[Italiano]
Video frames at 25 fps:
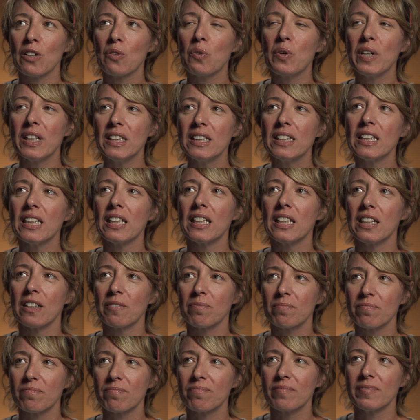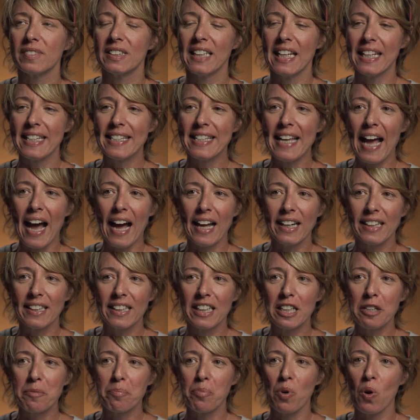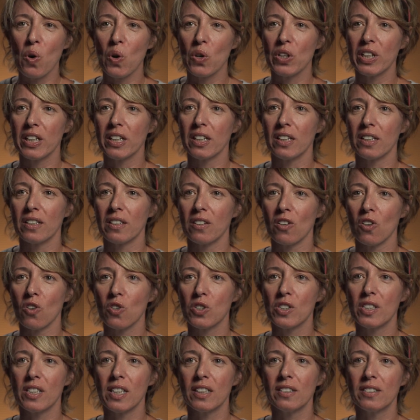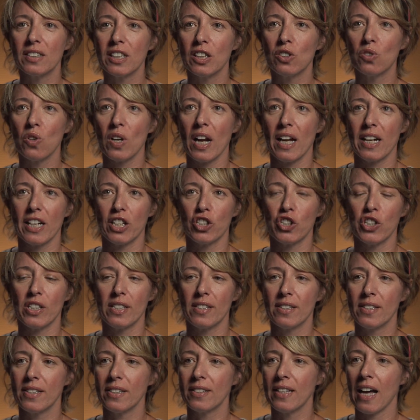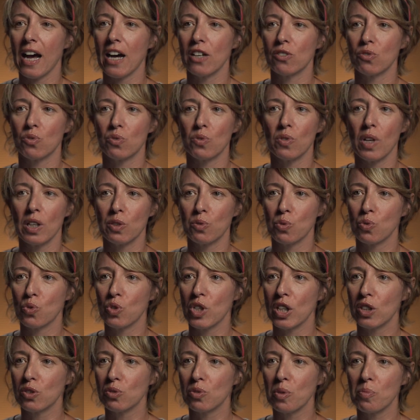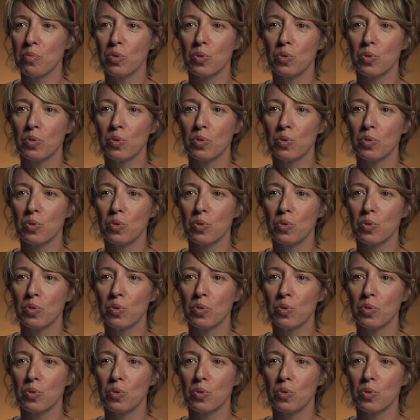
Quindi mh, negli anni poi ho sentito la necessità ad un certo